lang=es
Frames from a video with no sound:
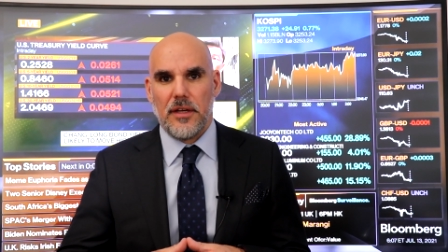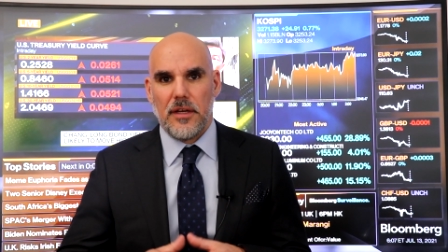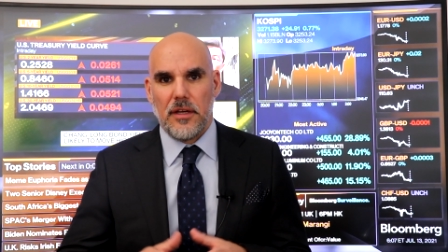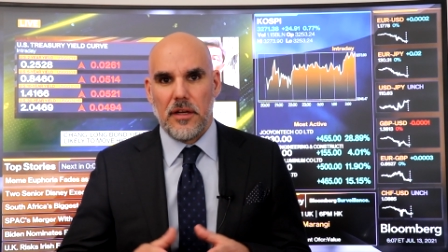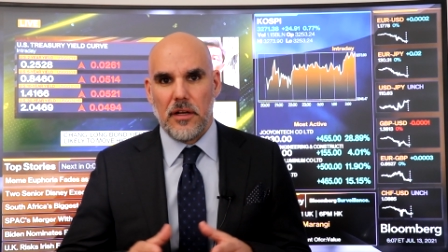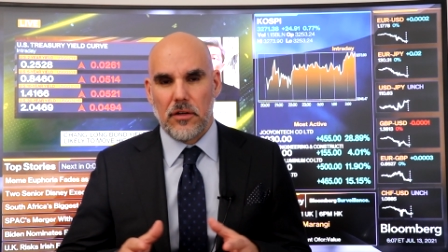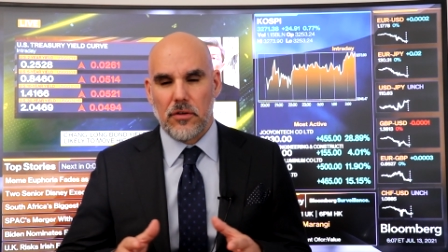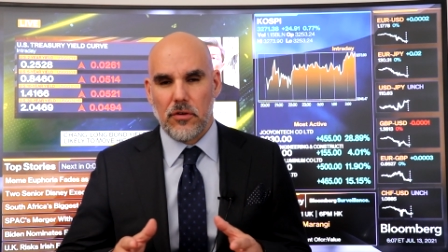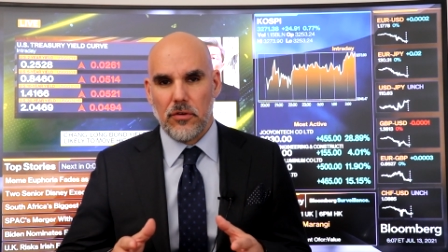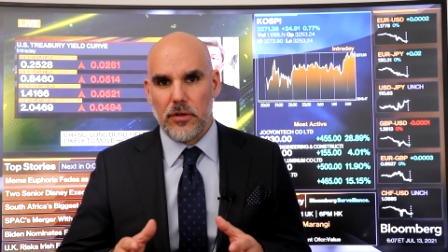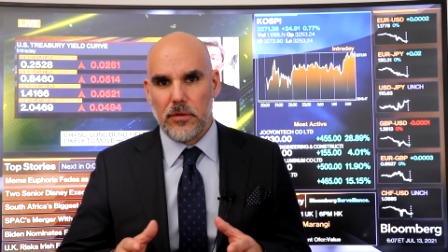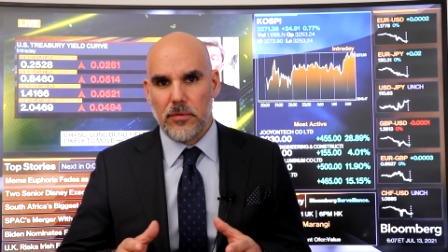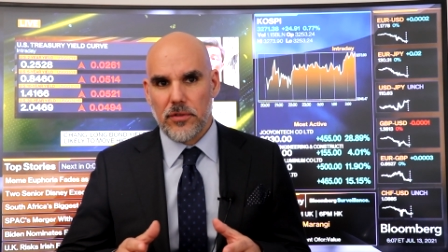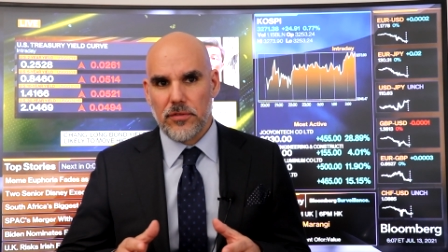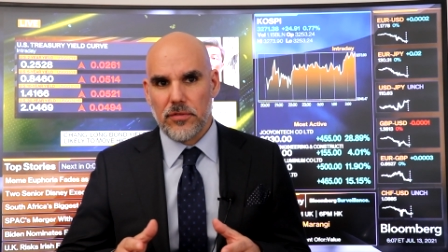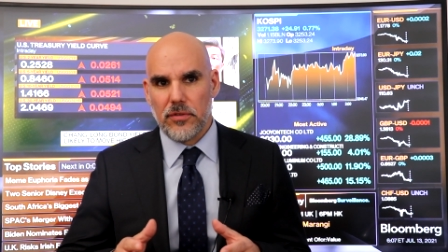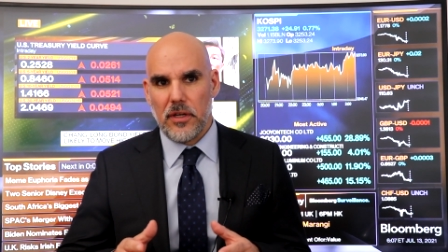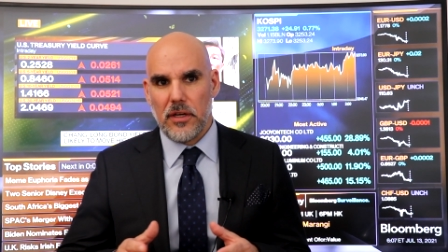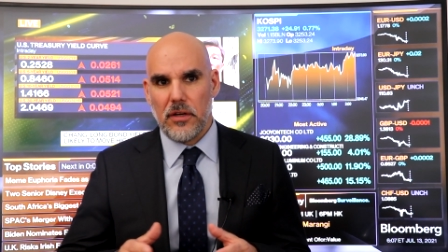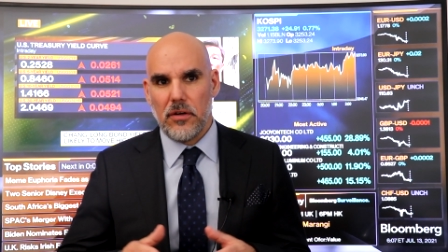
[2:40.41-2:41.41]
El cobre, por
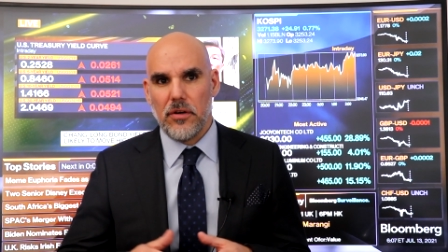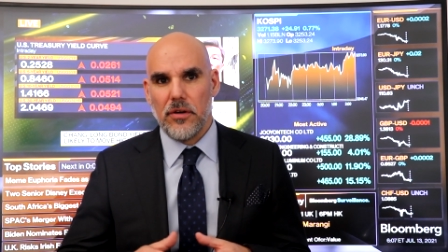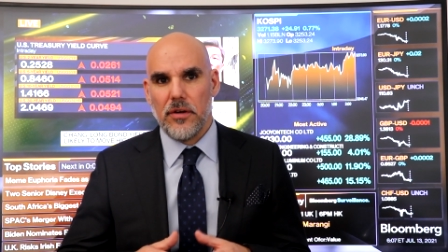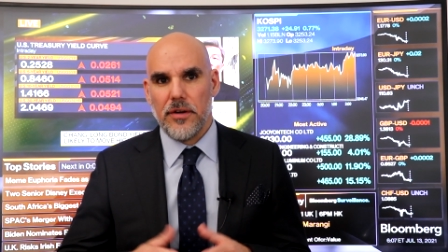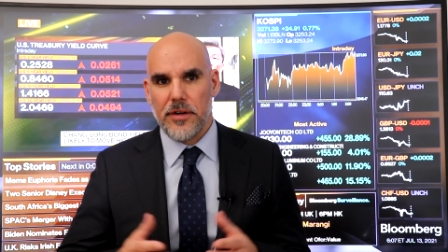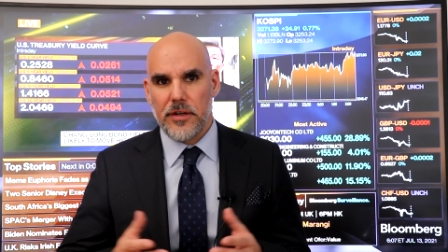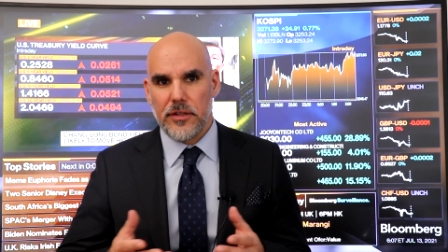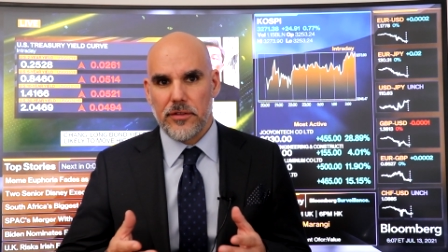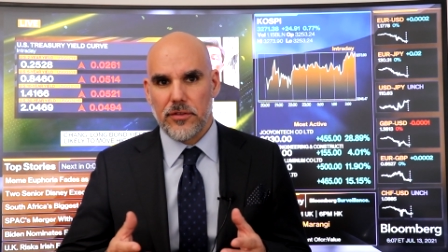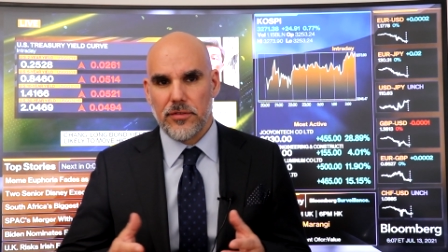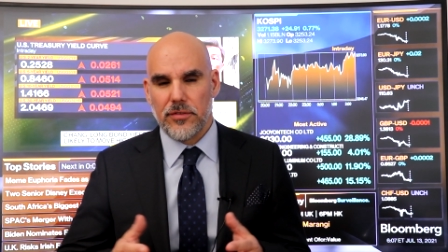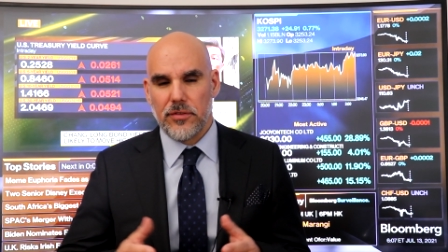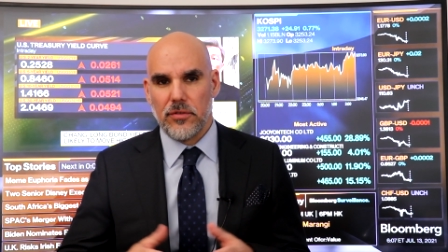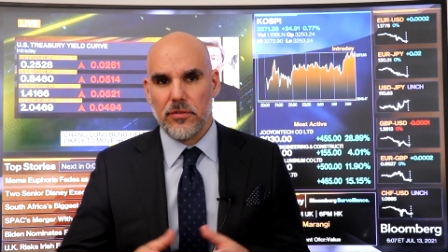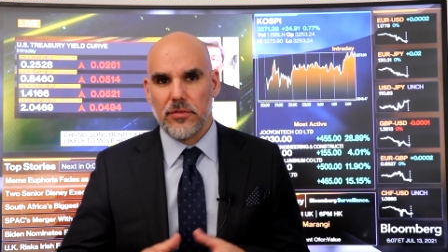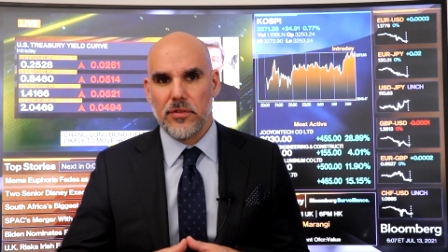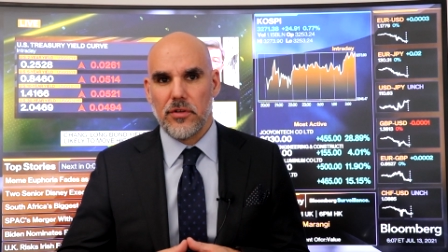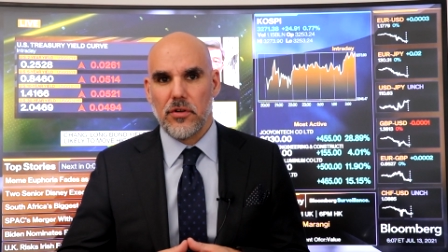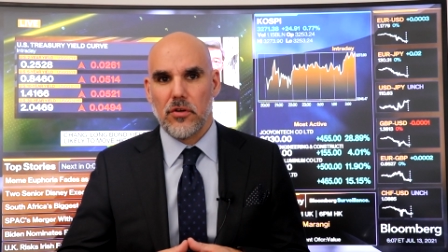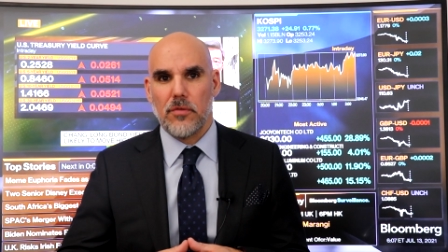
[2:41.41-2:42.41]
su lado, retrocedió
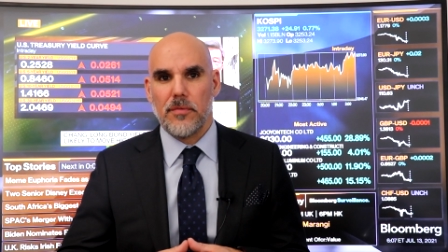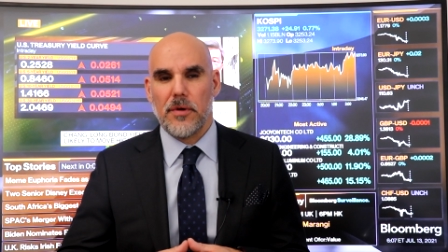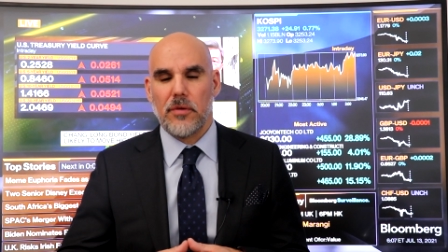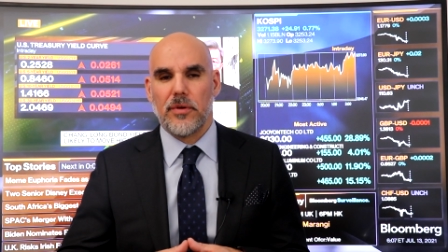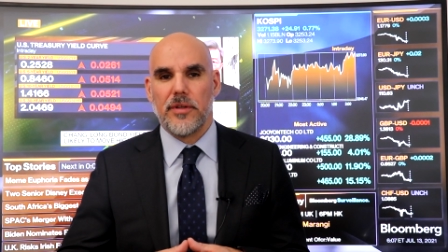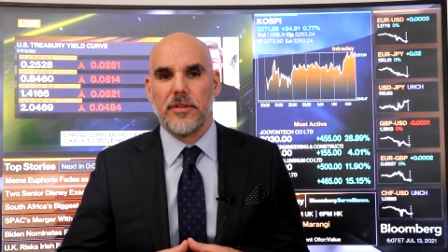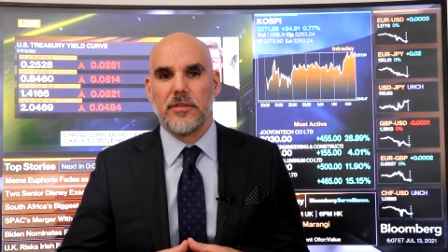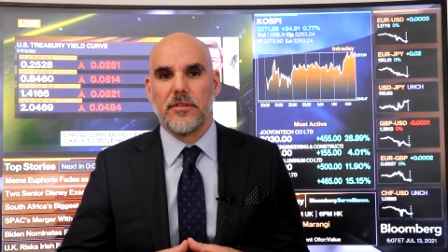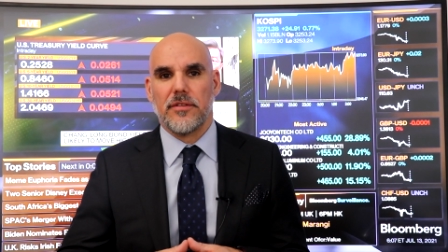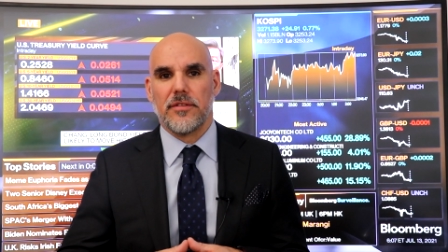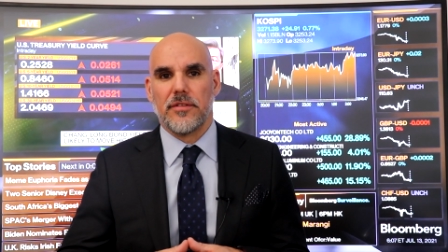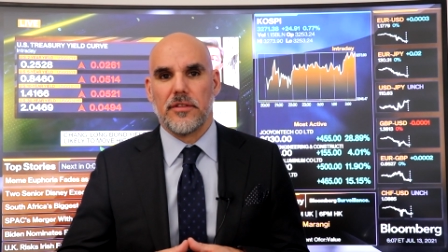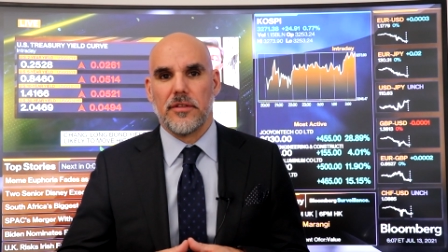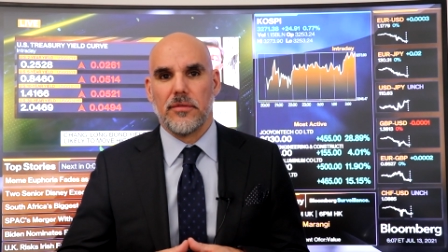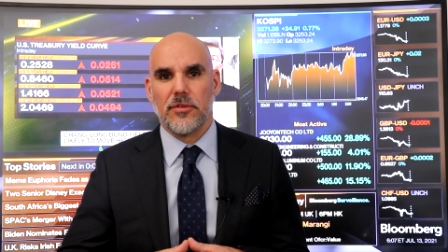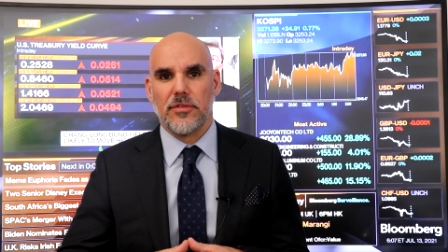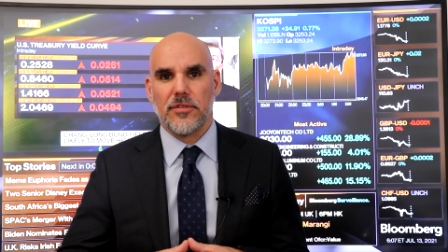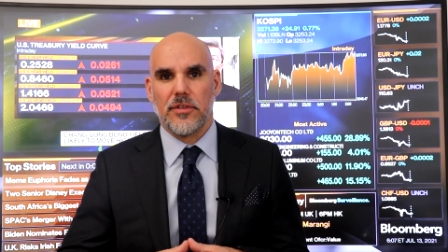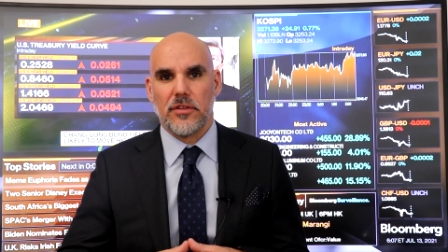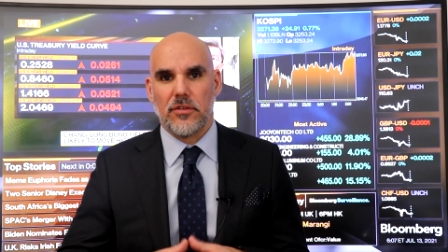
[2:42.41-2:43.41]
un
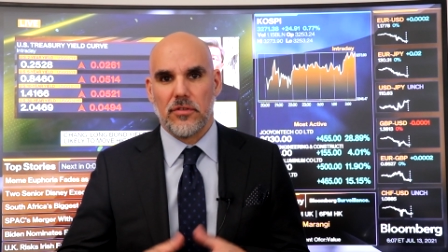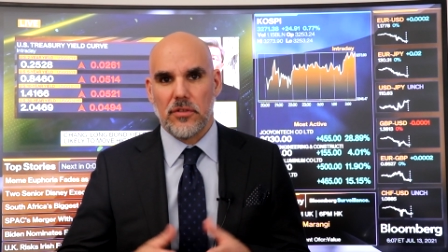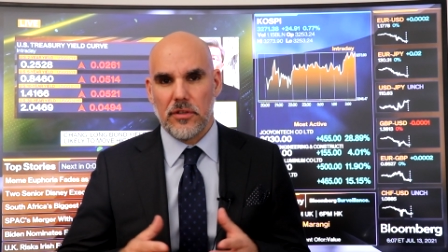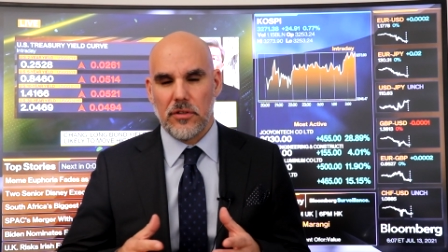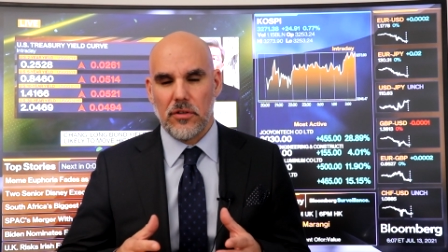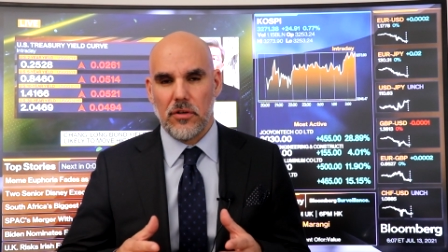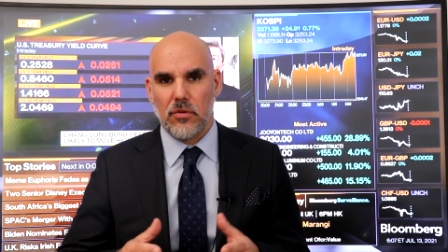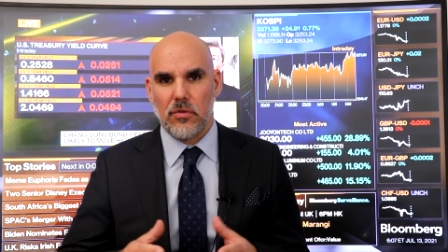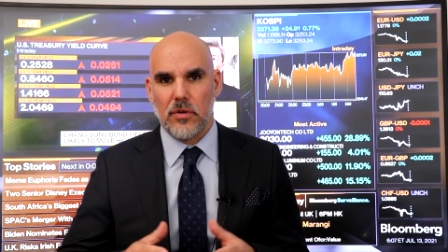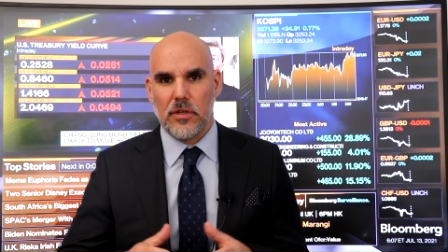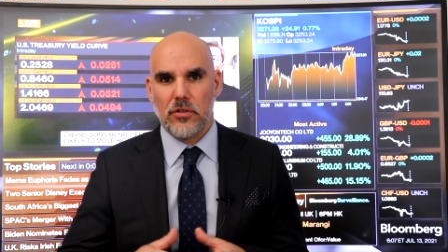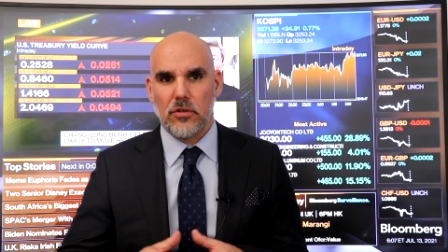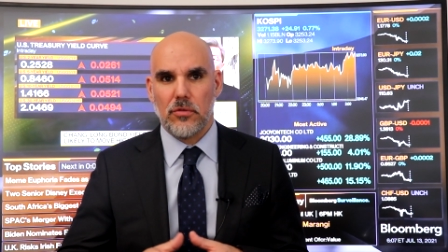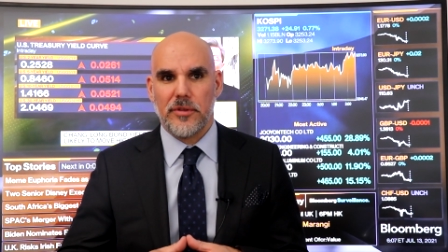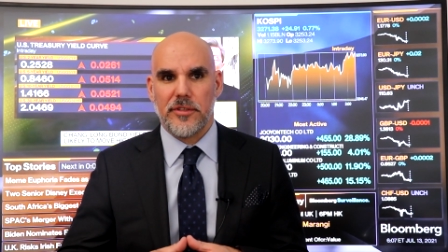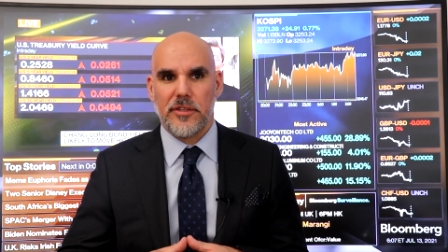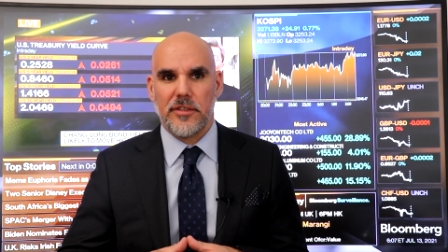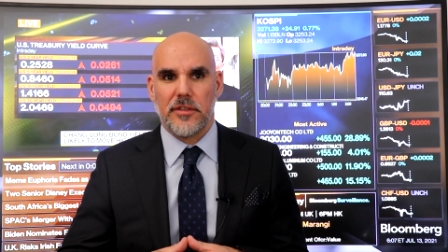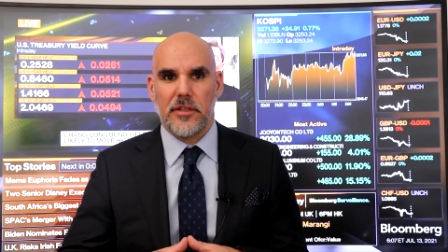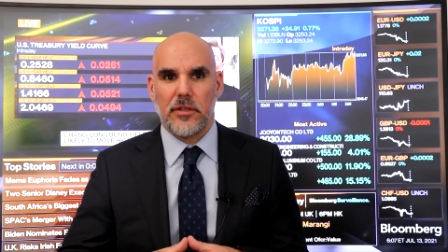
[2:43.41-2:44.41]
0,47% hasta los
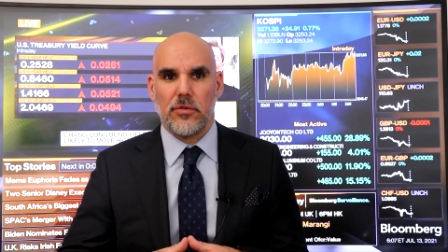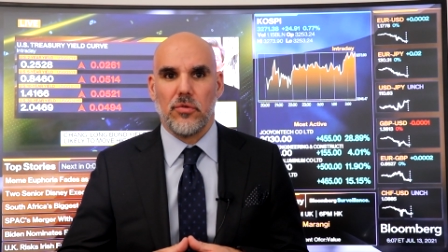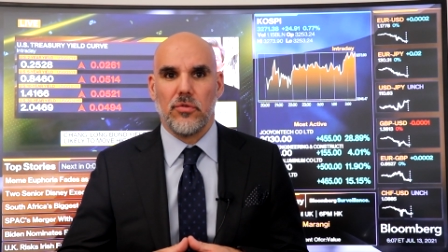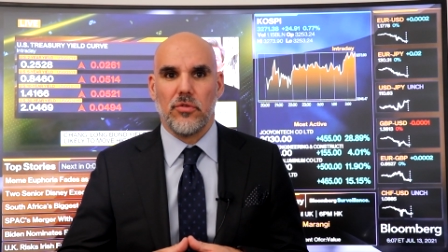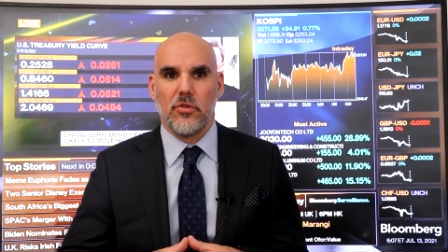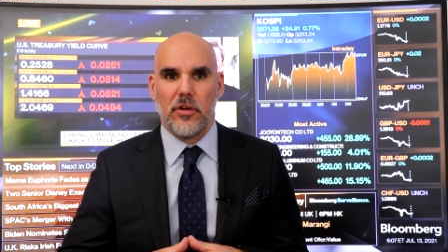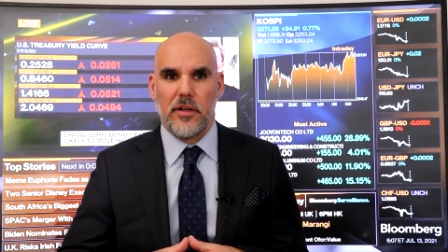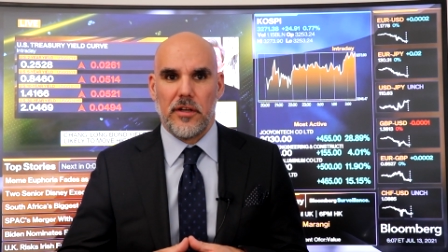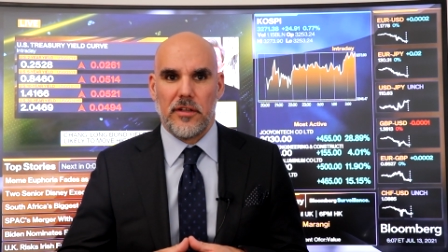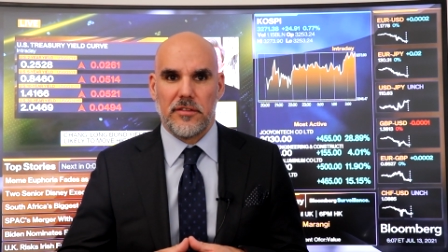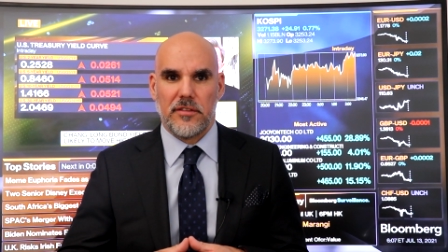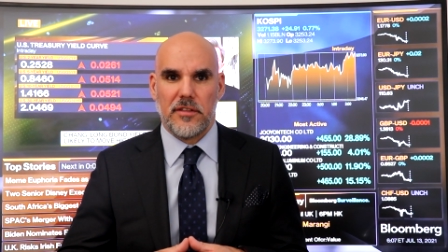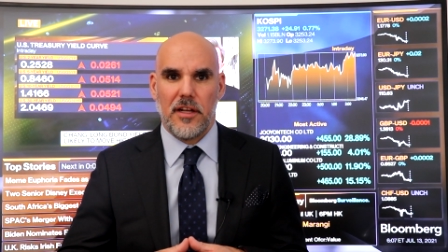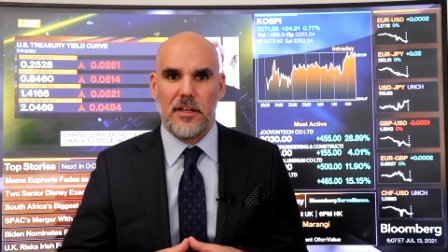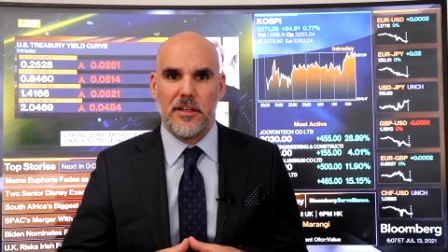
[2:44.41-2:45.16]
4,31 dólares la